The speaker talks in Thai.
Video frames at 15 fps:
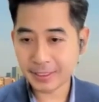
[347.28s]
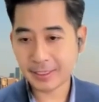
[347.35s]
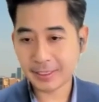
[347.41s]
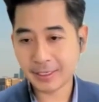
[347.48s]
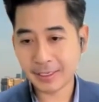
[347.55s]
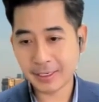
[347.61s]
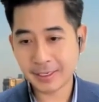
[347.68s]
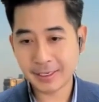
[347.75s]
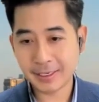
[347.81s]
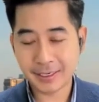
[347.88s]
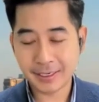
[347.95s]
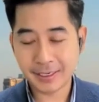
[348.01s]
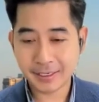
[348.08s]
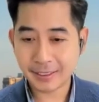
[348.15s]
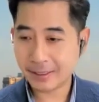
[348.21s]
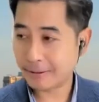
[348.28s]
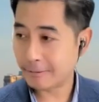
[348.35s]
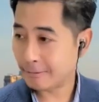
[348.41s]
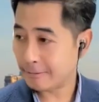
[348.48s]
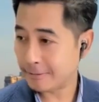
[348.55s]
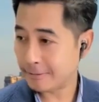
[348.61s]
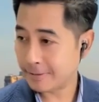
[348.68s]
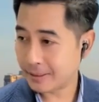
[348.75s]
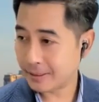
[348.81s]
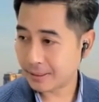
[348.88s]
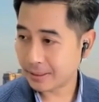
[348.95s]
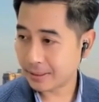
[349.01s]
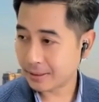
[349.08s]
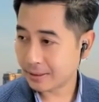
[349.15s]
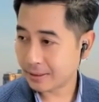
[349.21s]
สักนิดหนึ่งเอาบรรยากาศปีใหม่
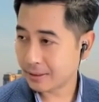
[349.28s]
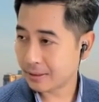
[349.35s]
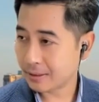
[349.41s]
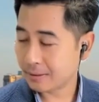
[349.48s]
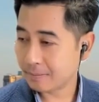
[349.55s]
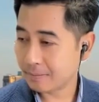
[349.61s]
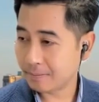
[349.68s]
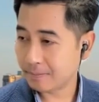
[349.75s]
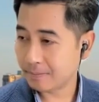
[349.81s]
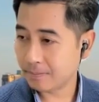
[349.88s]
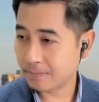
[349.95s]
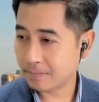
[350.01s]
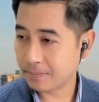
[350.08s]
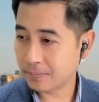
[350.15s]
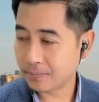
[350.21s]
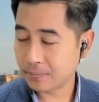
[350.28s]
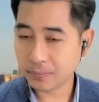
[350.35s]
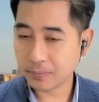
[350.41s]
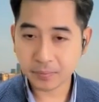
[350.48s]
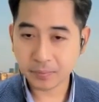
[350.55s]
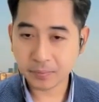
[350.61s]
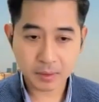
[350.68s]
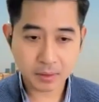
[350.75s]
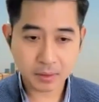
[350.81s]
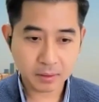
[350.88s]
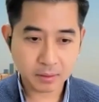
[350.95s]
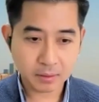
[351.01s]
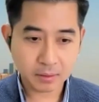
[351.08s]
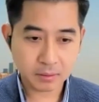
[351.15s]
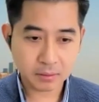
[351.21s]
แบบนี้ออมองตลาด
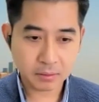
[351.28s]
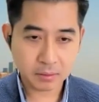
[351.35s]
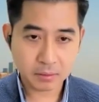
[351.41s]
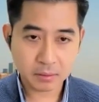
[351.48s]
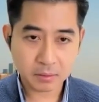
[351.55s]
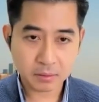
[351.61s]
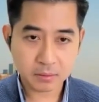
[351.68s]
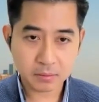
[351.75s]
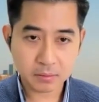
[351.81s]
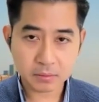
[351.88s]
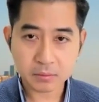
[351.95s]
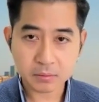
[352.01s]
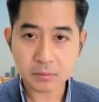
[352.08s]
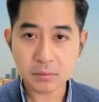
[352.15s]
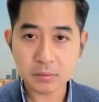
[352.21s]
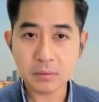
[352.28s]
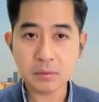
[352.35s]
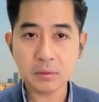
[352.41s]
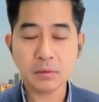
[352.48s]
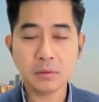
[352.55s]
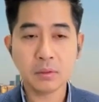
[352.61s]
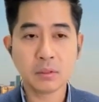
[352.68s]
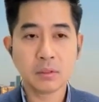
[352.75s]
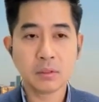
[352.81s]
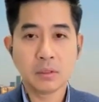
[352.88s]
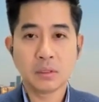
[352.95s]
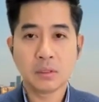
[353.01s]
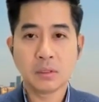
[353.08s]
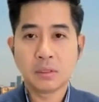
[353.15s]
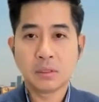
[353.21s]
หุ้นไทยนี่นักลงทุนจะคาดหวั
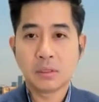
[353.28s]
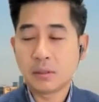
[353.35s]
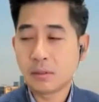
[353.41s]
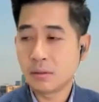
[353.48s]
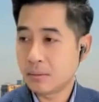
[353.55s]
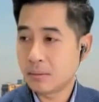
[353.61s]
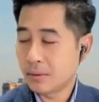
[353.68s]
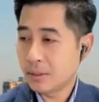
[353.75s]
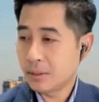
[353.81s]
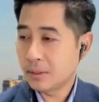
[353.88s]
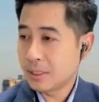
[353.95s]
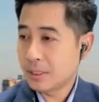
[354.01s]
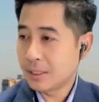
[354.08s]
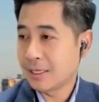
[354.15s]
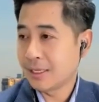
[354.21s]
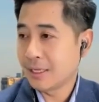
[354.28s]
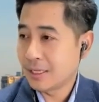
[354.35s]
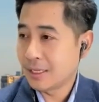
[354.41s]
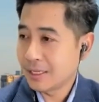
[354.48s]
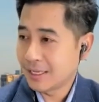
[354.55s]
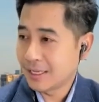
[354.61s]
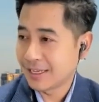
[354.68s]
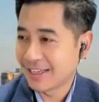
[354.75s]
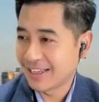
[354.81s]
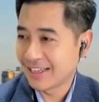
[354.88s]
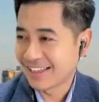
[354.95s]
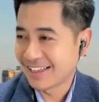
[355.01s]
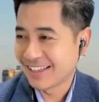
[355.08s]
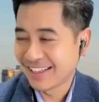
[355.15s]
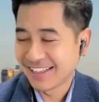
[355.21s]
งอย่างไรได้บ้างสำหรับช่วงเอาค
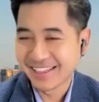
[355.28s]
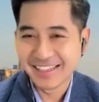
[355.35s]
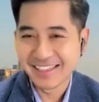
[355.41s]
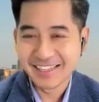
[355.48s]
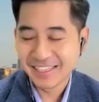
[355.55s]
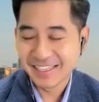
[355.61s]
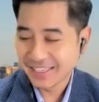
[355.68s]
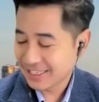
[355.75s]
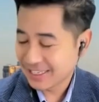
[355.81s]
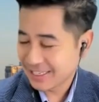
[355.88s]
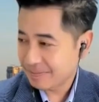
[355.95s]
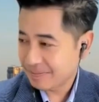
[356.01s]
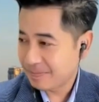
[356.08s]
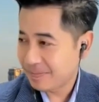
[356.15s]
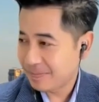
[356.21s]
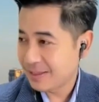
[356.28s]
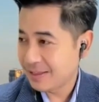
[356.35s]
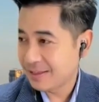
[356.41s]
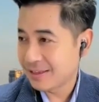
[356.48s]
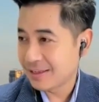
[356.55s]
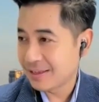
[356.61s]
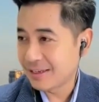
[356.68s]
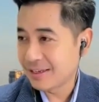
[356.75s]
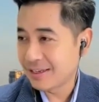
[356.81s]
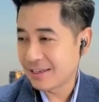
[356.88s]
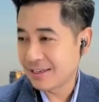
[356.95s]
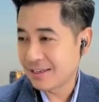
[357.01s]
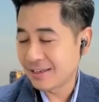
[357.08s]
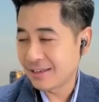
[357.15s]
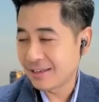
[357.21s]
อเตอร์แรกก่อนก็ได้ไตรมาสแรกของปีนี้
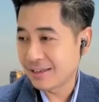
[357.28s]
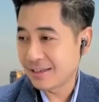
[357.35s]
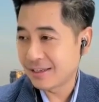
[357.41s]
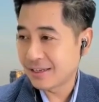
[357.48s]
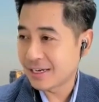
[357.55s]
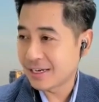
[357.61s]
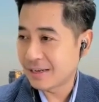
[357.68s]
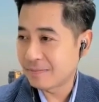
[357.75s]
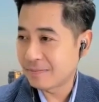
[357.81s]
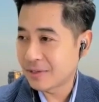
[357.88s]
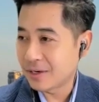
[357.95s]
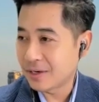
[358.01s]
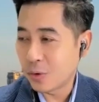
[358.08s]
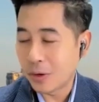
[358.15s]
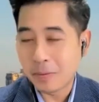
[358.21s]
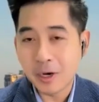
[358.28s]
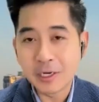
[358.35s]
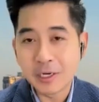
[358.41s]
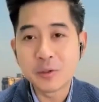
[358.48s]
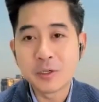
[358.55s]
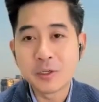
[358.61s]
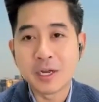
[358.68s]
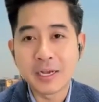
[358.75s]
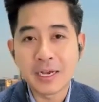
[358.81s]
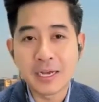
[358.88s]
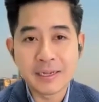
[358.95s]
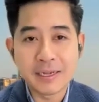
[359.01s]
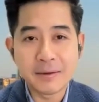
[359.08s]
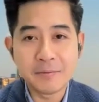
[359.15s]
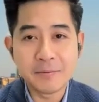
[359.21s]
ครับก็อวยพรนักทุนก่อนแล้วกั
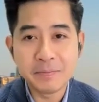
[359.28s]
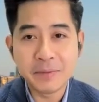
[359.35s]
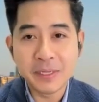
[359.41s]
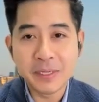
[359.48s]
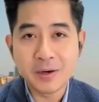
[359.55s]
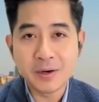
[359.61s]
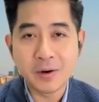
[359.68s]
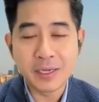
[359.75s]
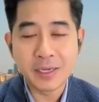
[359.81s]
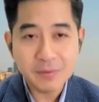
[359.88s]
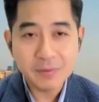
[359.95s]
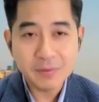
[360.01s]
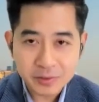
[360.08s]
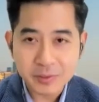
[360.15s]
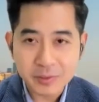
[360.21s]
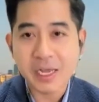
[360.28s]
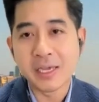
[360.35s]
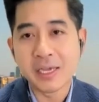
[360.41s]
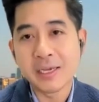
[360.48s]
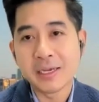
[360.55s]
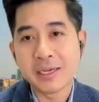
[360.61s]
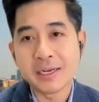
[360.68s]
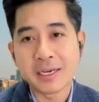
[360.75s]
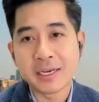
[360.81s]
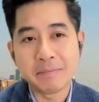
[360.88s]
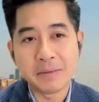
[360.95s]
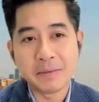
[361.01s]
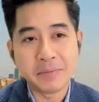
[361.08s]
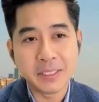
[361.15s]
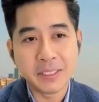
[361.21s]
นนะครับ ว่าปีนี้ขอให้สว่างสดใสนะครับ
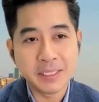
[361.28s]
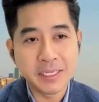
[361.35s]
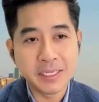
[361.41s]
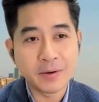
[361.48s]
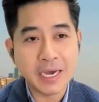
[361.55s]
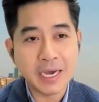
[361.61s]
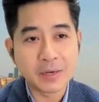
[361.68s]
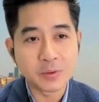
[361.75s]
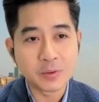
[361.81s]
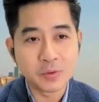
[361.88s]
เป็นปีที่ดีของการลง